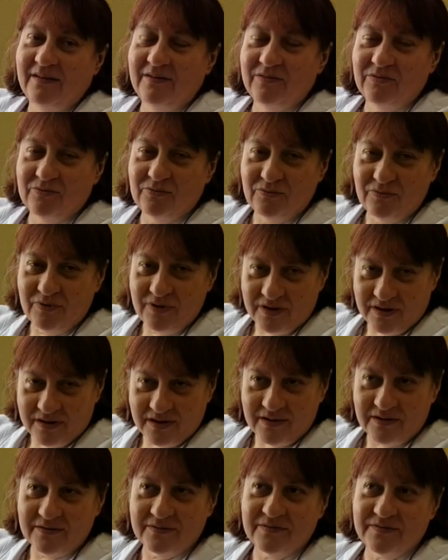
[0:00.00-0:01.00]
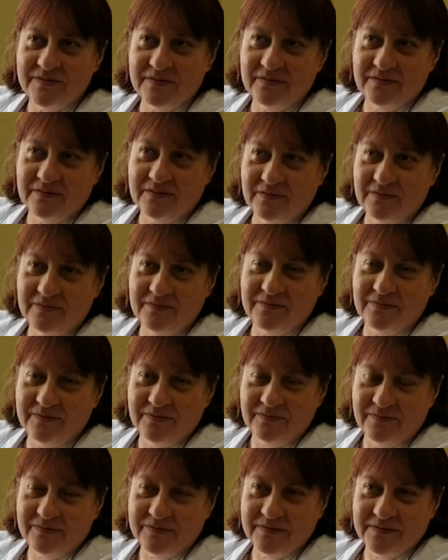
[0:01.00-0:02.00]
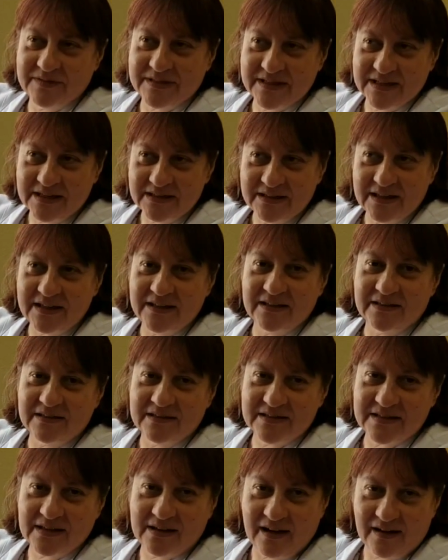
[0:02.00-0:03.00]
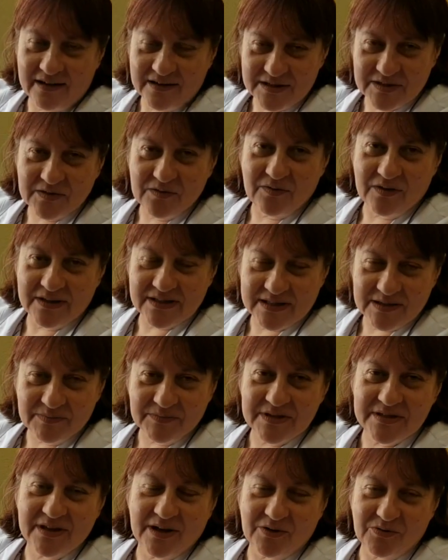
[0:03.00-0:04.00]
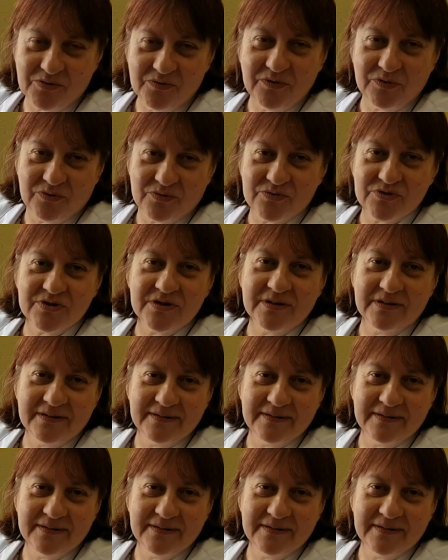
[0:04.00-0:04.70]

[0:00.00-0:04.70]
Ну и э, в центре Соколинского рецепта здоровья тоже.